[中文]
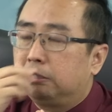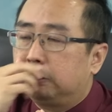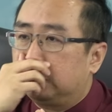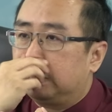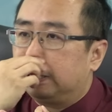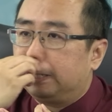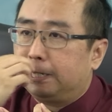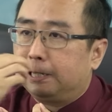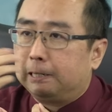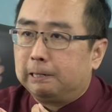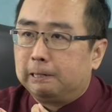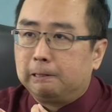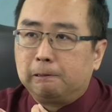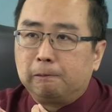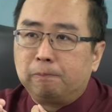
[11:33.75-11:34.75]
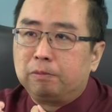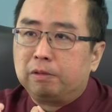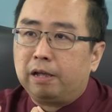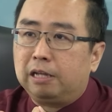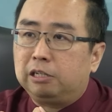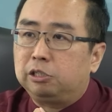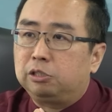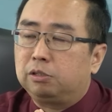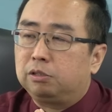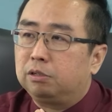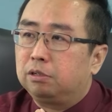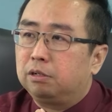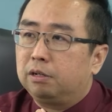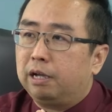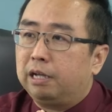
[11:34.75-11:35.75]
这个
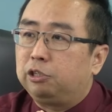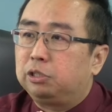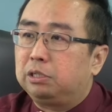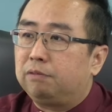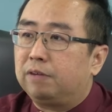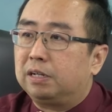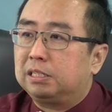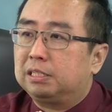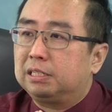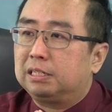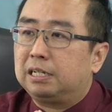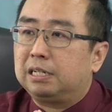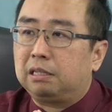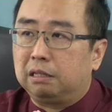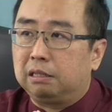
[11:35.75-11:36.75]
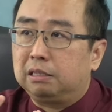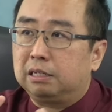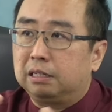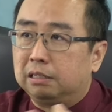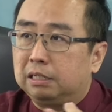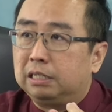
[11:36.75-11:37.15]
啊，angel investor 那些等等